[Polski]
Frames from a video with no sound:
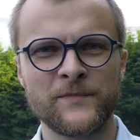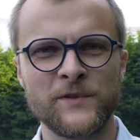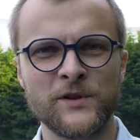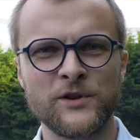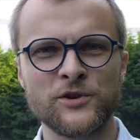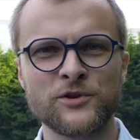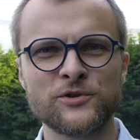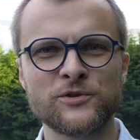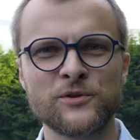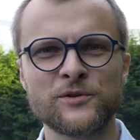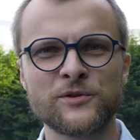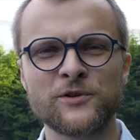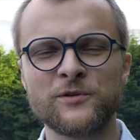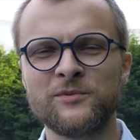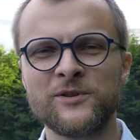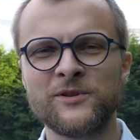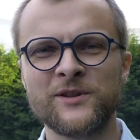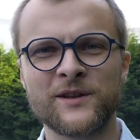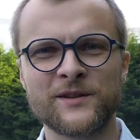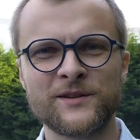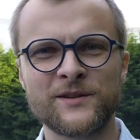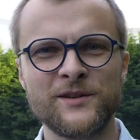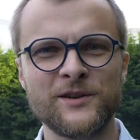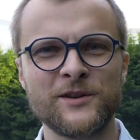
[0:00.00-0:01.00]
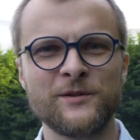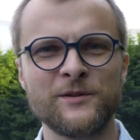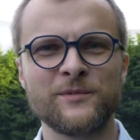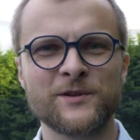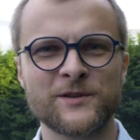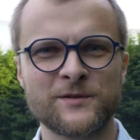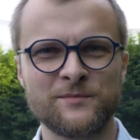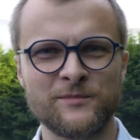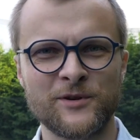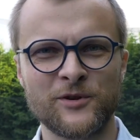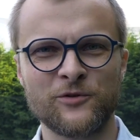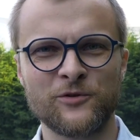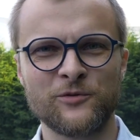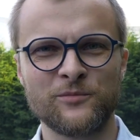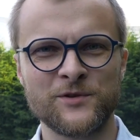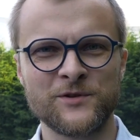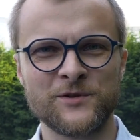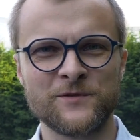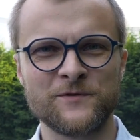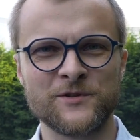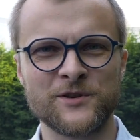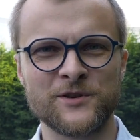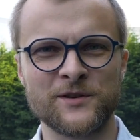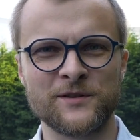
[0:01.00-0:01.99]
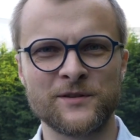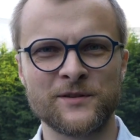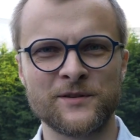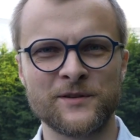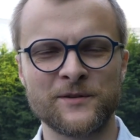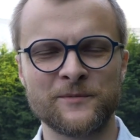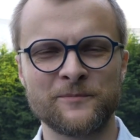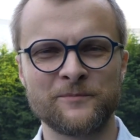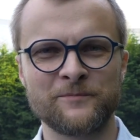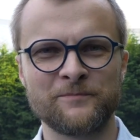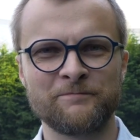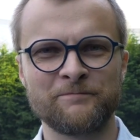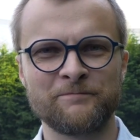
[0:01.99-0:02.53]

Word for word: niż to, gdyby natychmiast miały być wzięte.